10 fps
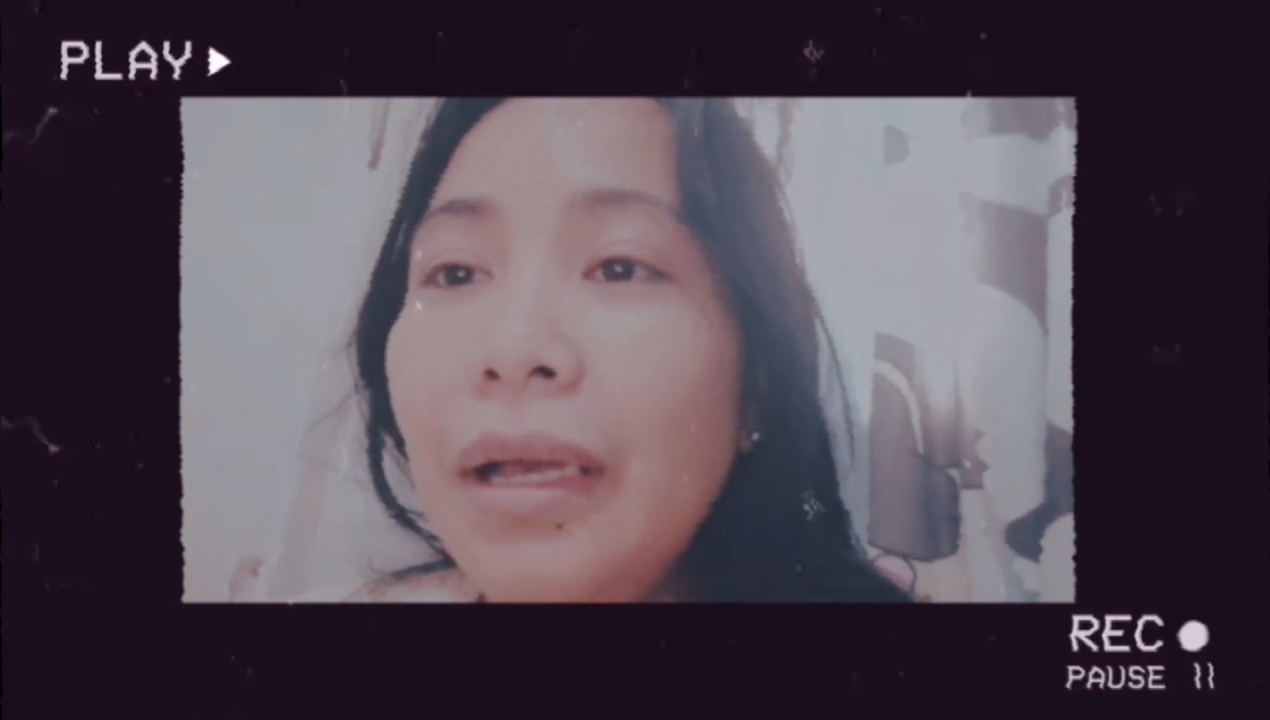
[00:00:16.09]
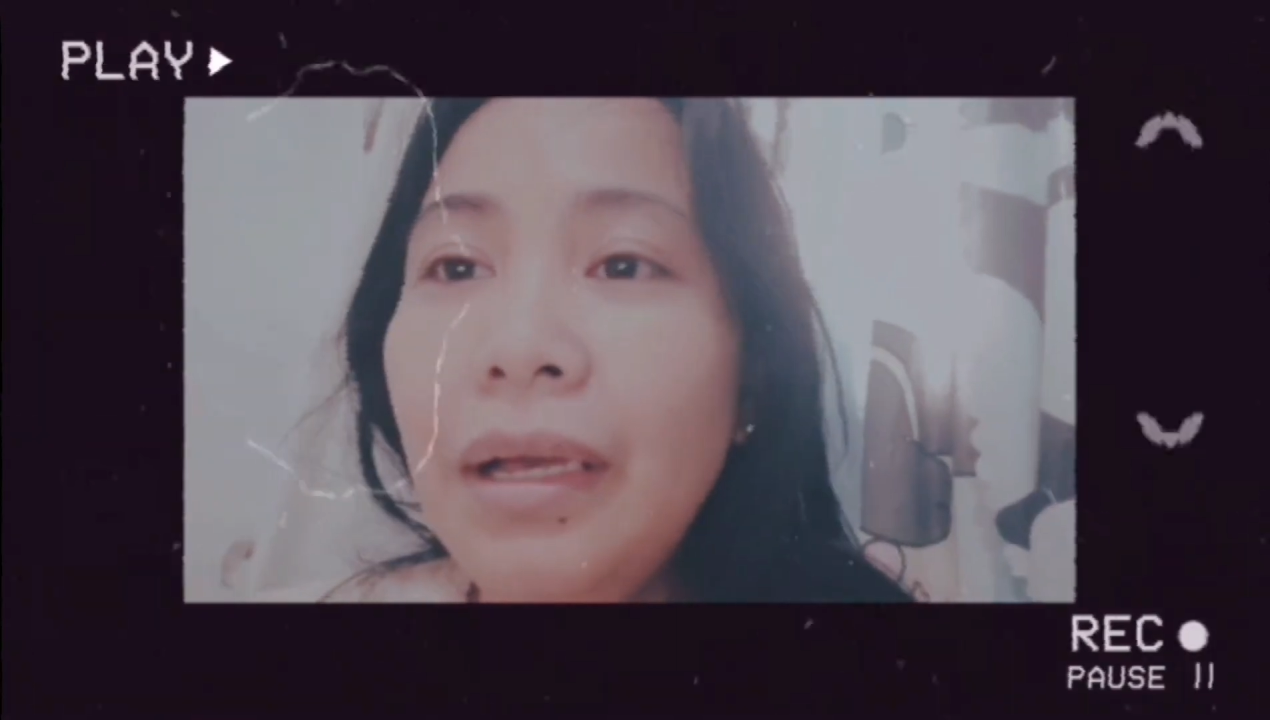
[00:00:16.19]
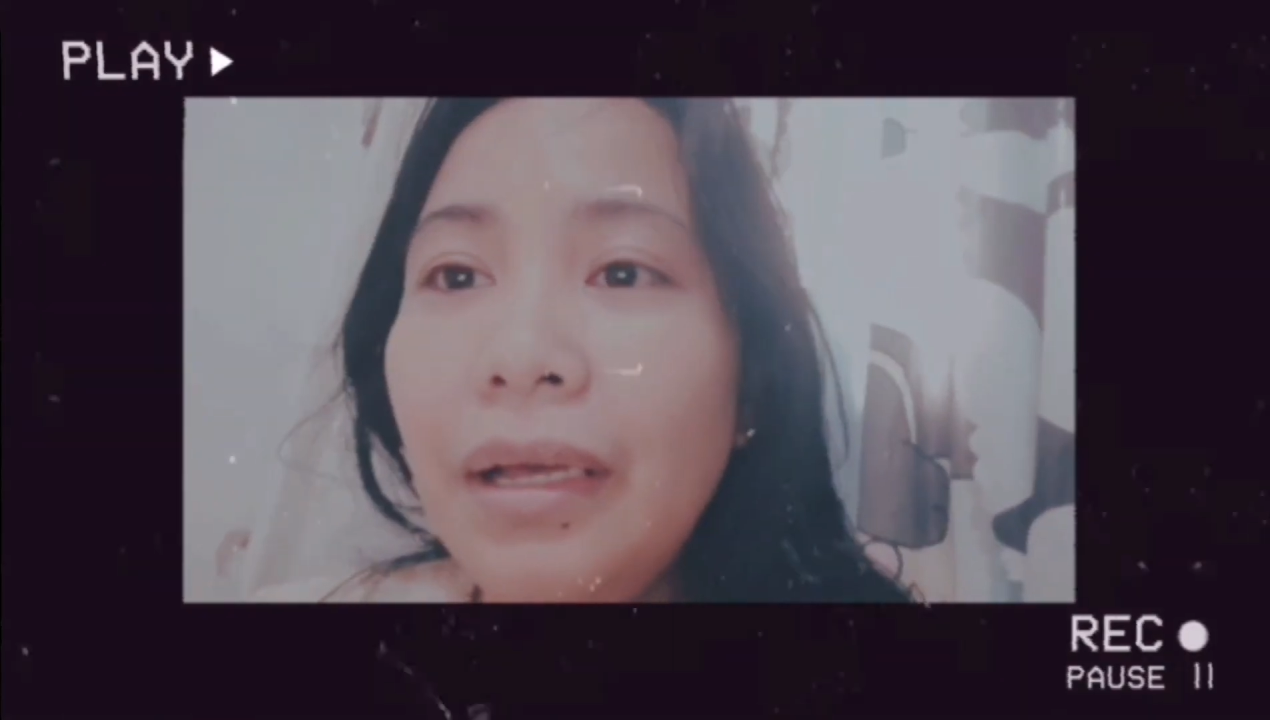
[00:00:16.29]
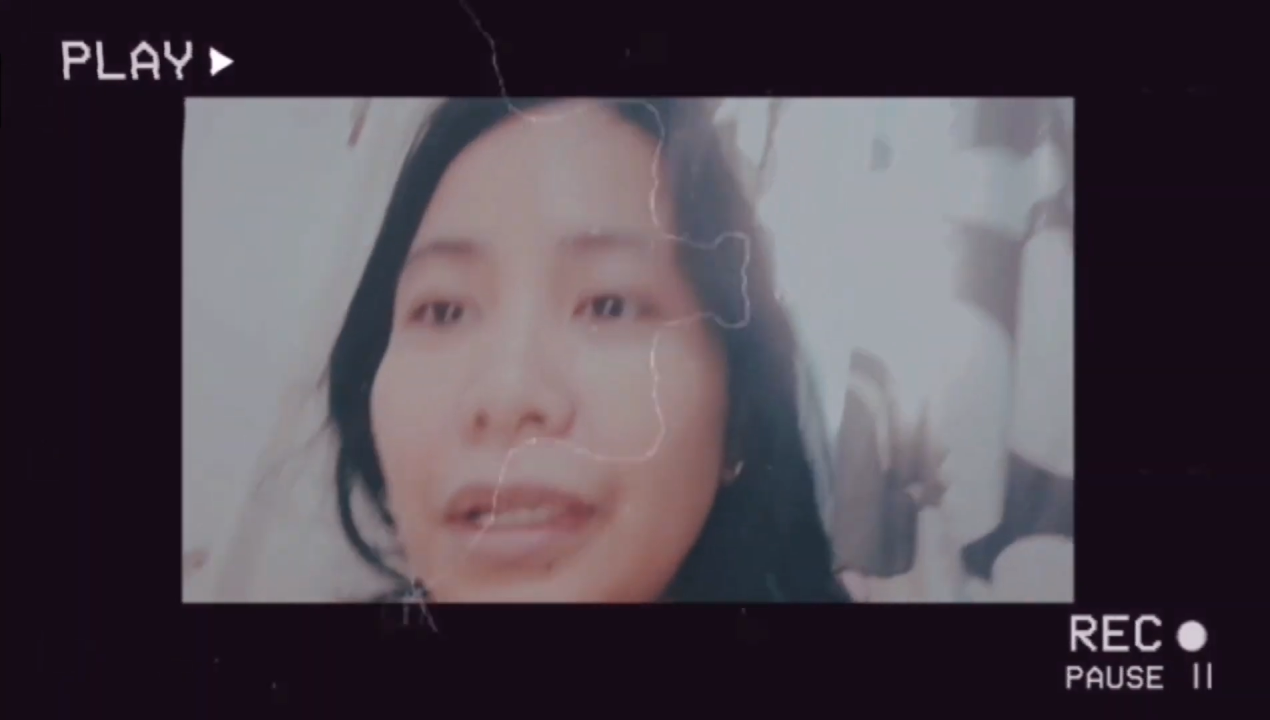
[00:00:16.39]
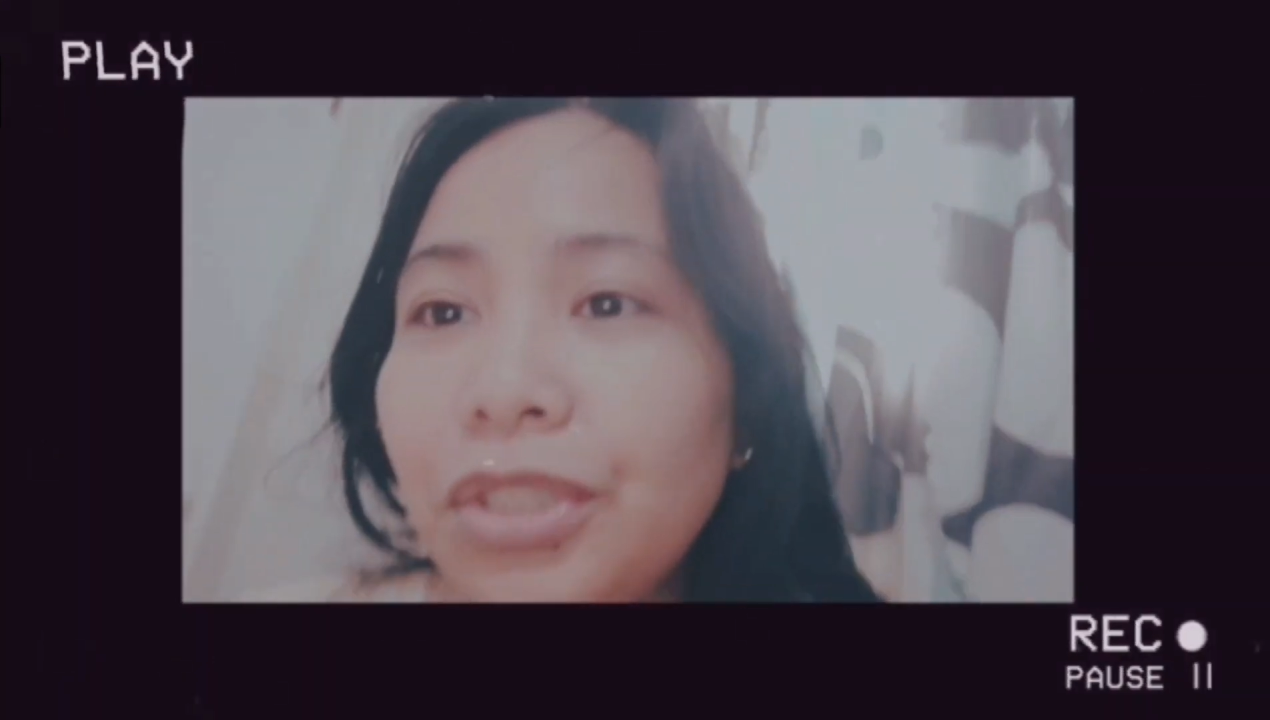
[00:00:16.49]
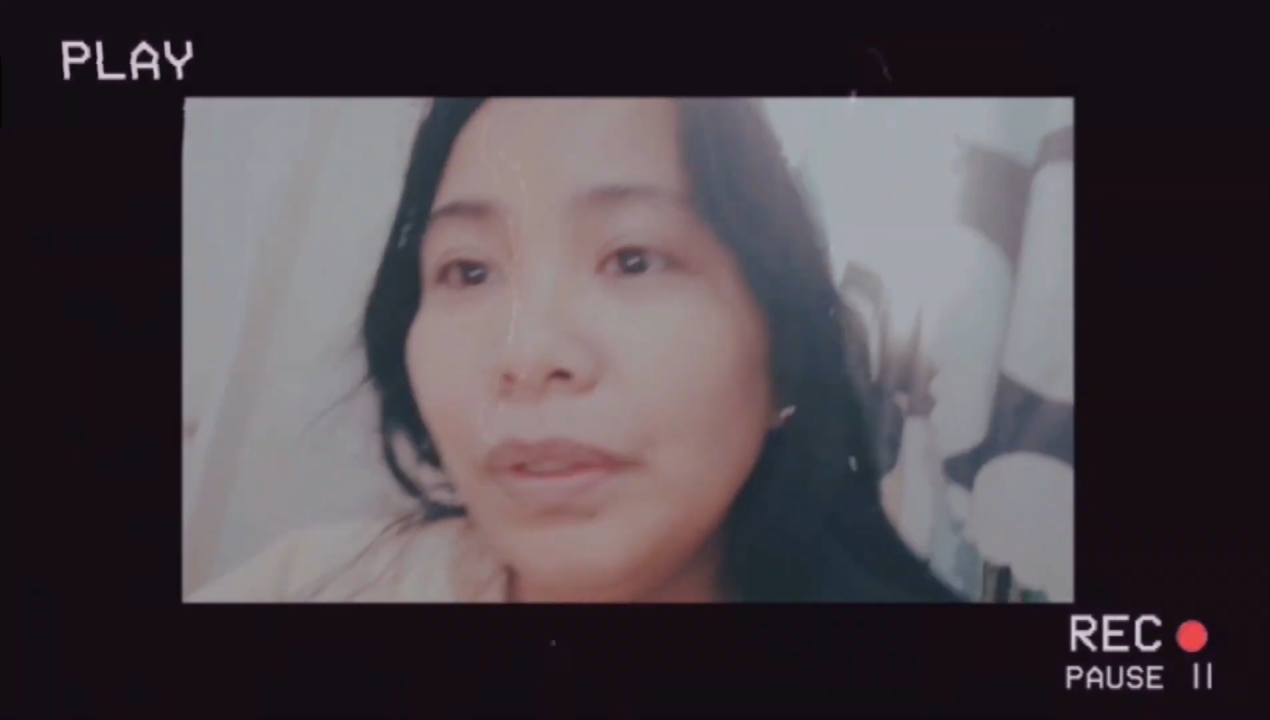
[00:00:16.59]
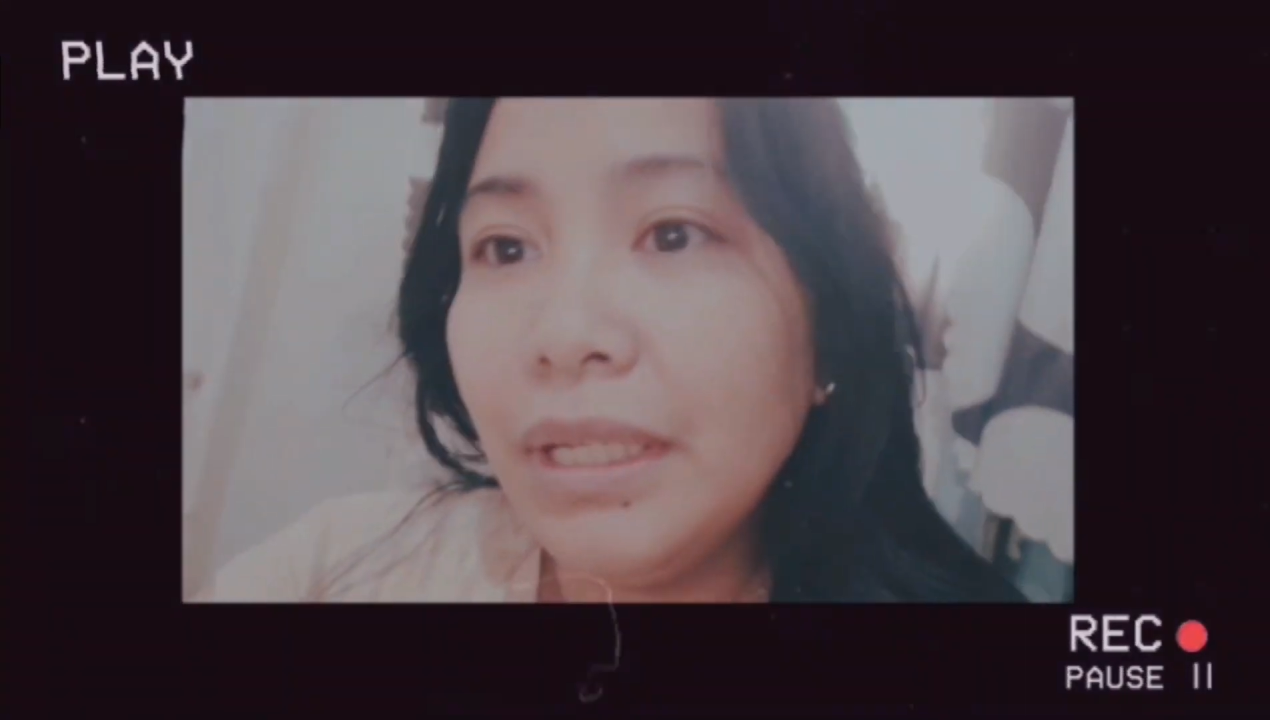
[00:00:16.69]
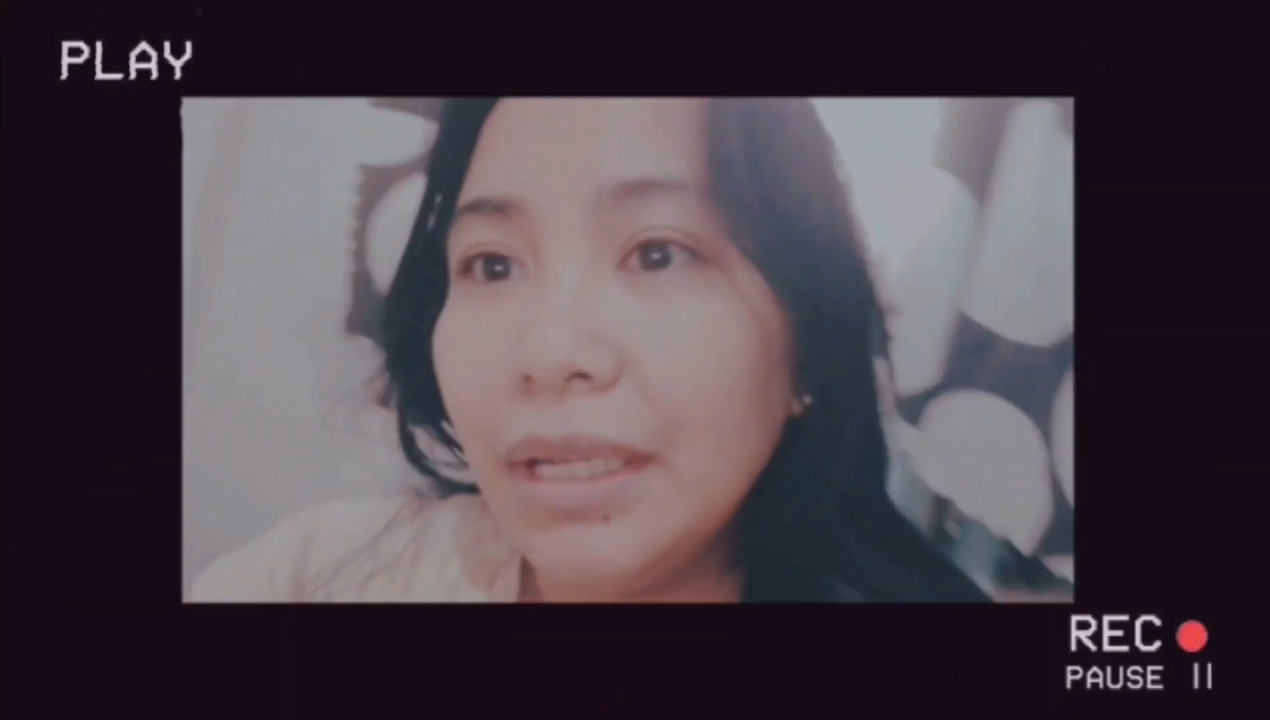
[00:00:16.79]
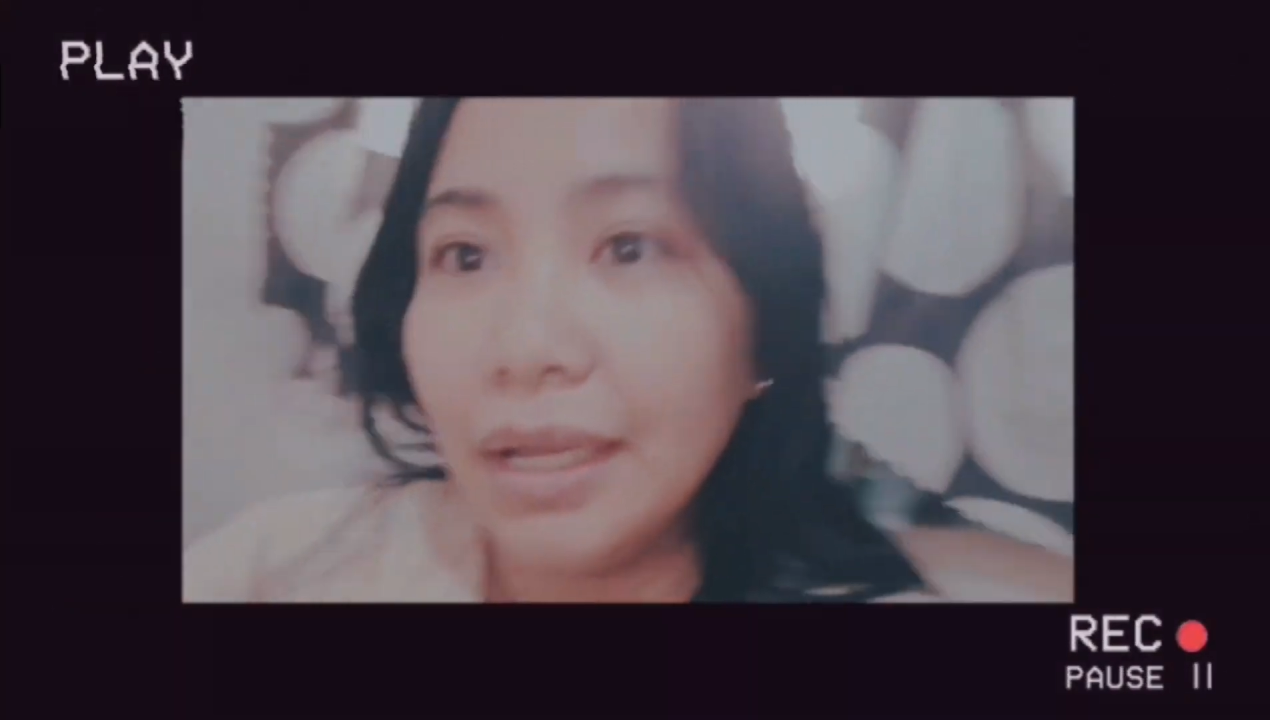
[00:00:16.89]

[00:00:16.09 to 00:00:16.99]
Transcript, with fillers: Uh, actually